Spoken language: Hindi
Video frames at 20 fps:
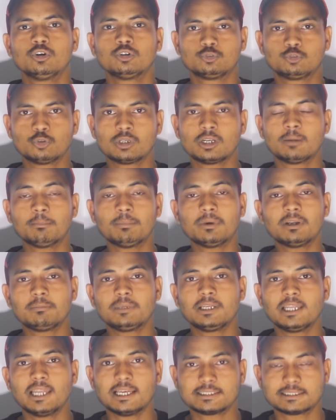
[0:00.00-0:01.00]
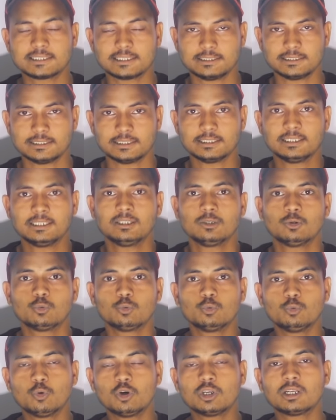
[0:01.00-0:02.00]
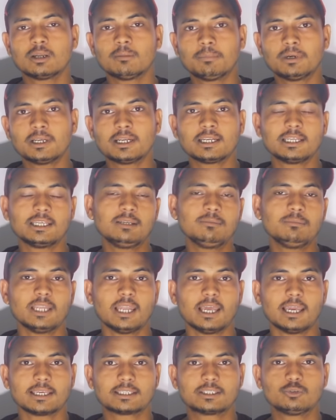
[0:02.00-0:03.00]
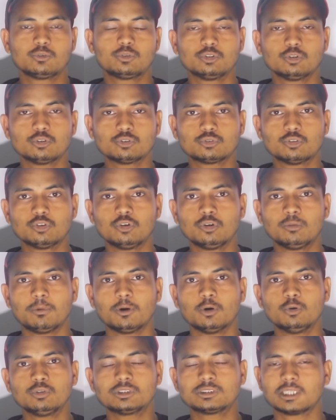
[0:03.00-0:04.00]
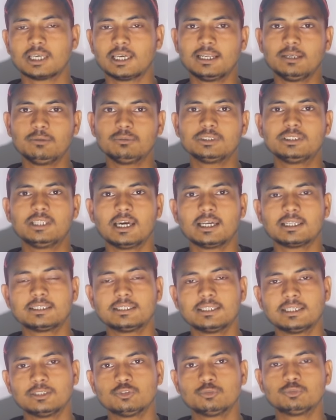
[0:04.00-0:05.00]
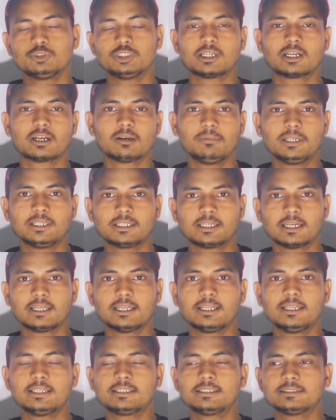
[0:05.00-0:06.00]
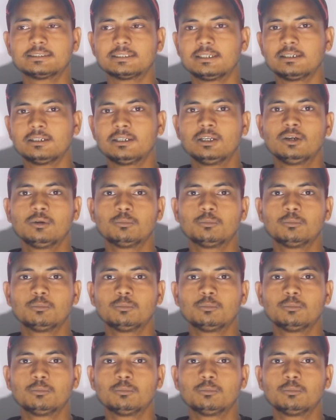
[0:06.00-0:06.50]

जो नंबर मिलना चाहिए वो नंबर नहीं मिला है क्योंकि दोस्तों बहुत सारे विद्यार्थी हैं जो मुझे कमेंट कर रहे हैं कि सर